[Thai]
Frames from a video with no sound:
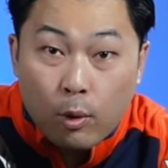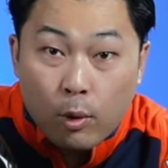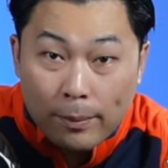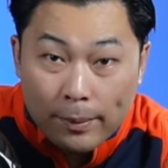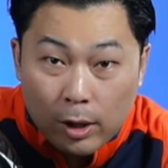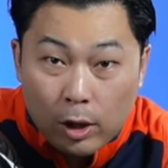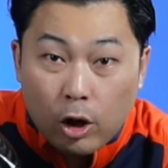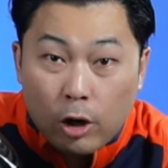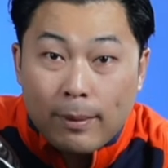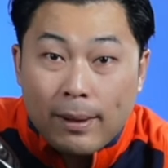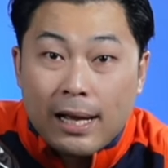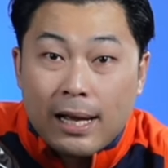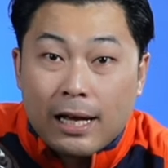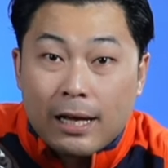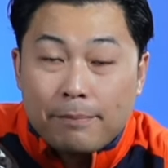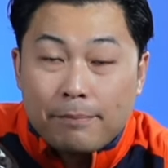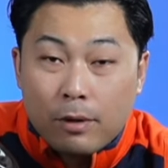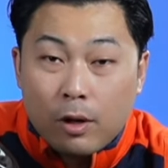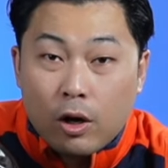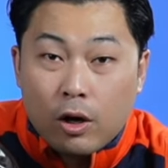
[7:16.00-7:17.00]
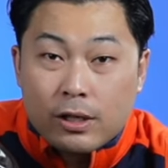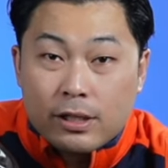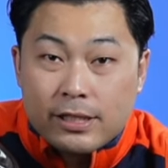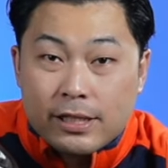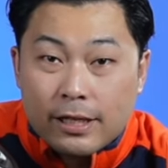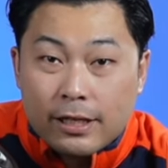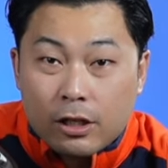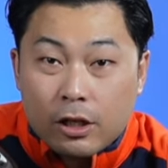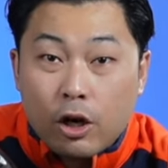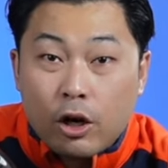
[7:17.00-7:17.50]
หมวกมันหล่อมากครับหล่อจ
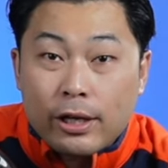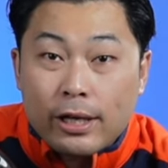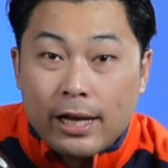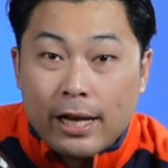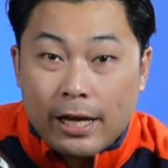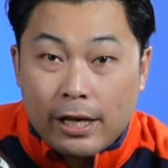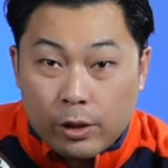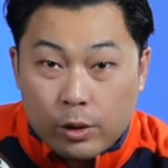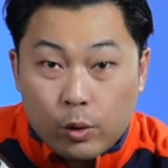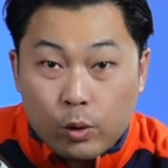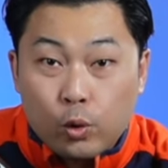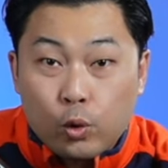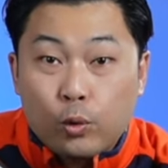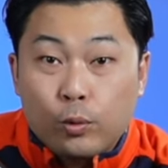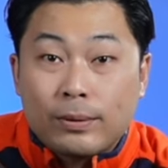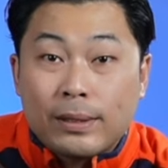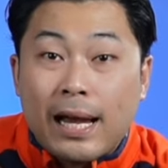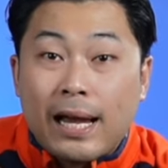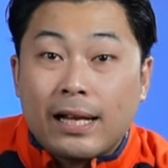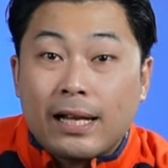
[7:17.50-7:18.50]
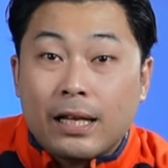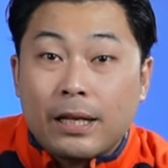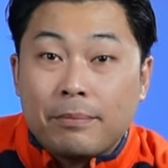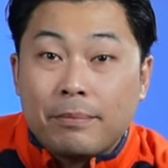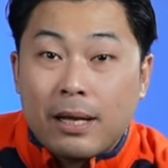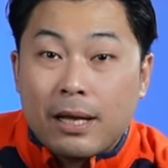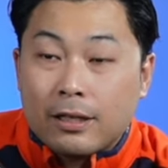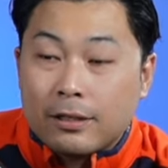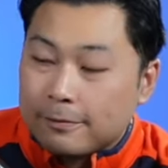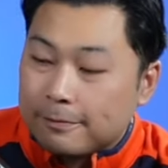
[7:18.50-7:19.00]
ริงหล่อยังไงดูรูปท้ายคลิ
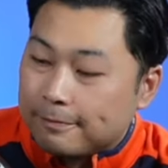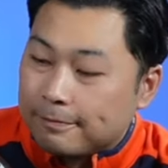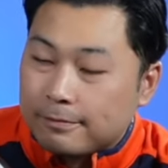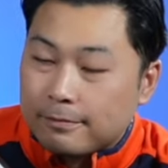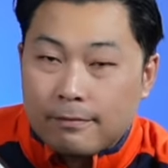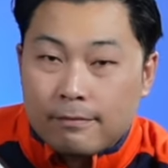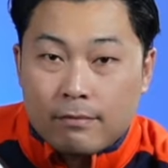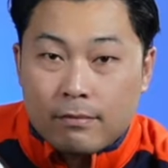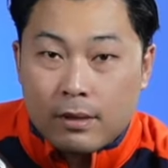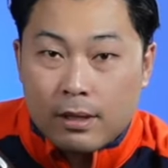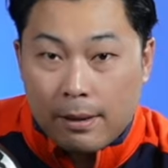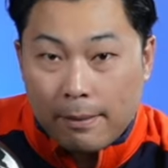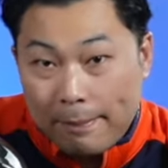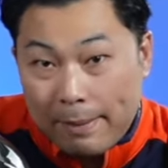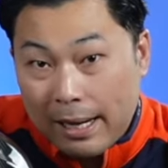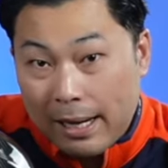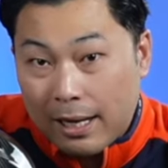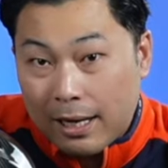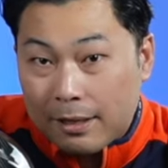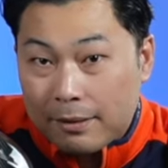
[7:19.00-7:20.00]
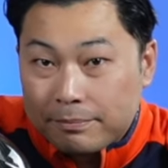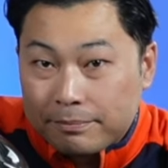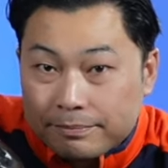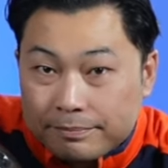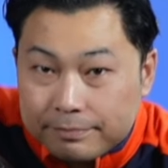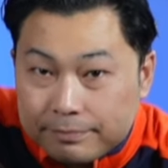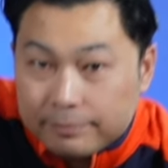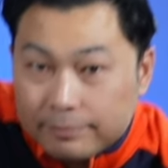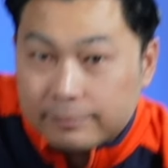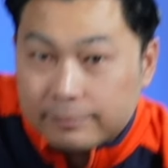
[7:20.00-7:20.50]
ปนะไปแล้วครับ